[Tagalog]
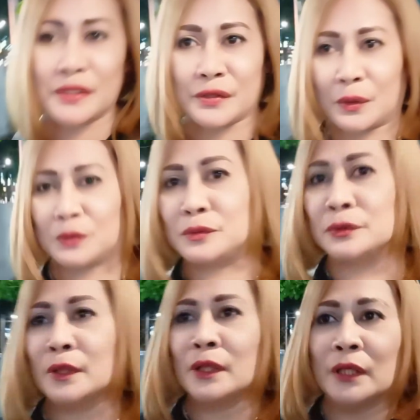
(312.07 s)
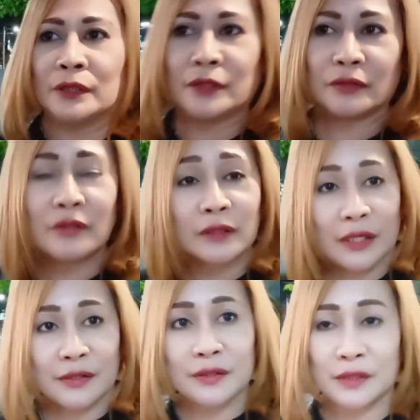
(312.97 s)
So dito na tayo
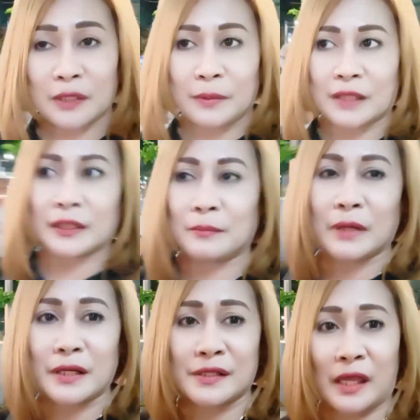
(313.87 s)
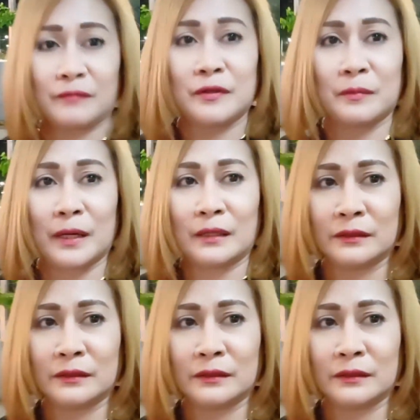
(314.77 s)
sa train para tayo makasave, di ba?